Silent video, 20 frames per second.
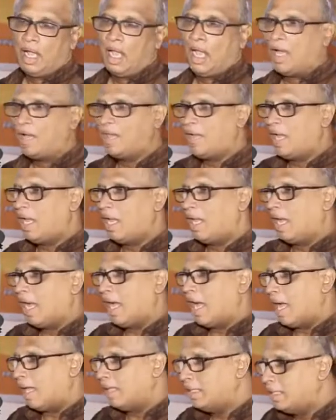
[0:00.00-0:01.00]
ஆகவே
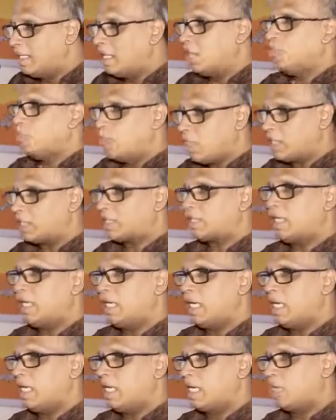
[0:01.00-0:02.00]
அந்த
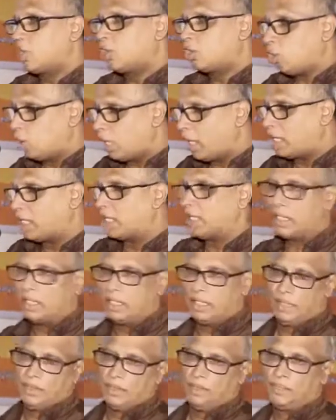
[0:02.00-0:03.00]
முயற்சி
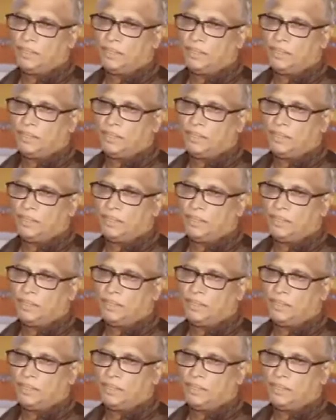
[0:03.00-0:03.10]
தொடர்கிறது